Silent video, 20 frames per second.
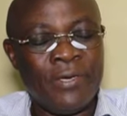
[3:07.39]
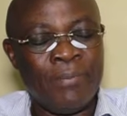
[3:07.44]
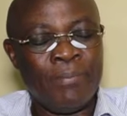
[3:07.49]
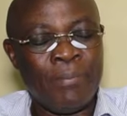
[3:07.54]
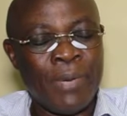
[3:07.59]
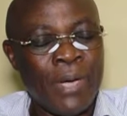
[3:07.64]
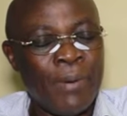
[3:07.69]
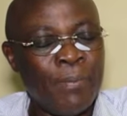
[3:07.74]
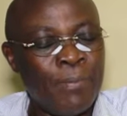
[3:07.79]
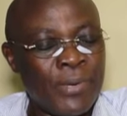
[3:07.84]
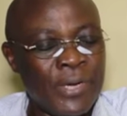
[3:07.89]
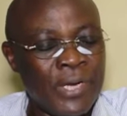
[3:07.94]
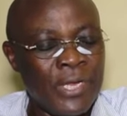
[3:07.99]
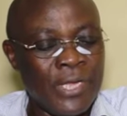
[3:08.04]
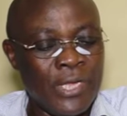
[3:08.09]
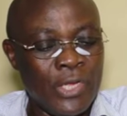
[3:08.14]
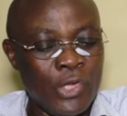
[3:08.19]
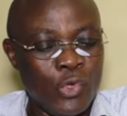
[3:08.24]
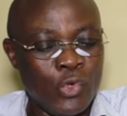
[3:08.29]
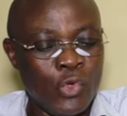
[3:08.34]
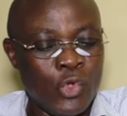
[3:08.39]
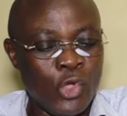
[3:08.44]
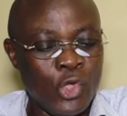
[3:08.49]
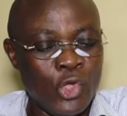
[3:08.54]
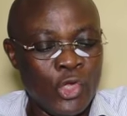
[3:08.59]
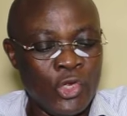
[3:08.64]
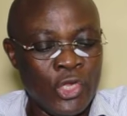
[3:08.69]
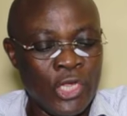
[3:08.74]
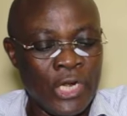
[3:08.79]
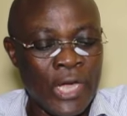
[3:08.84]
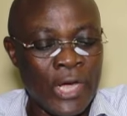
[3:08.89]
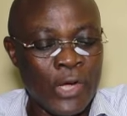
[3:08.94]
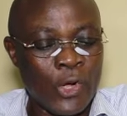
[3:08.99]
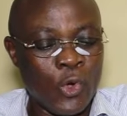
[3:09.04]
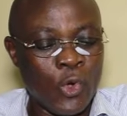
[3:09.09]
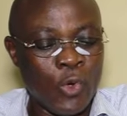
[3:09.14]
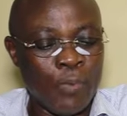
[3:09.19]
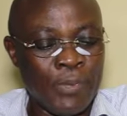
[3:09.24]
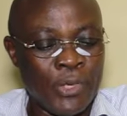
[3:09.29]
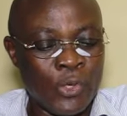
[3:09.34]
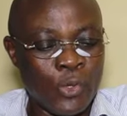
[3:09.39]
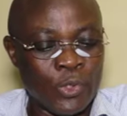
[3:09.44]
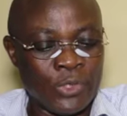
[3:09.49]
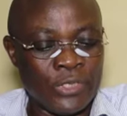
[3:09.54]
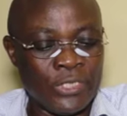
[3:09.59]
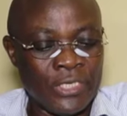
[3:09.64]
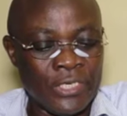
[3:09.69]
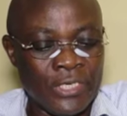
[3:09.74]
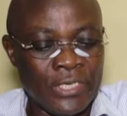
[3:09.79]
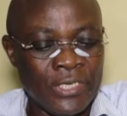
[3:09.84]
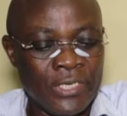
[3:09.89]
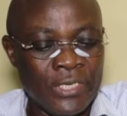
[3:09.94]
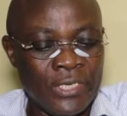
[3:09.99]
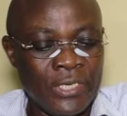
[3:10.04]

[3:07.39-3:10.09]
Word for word: membre de, de, la communauté.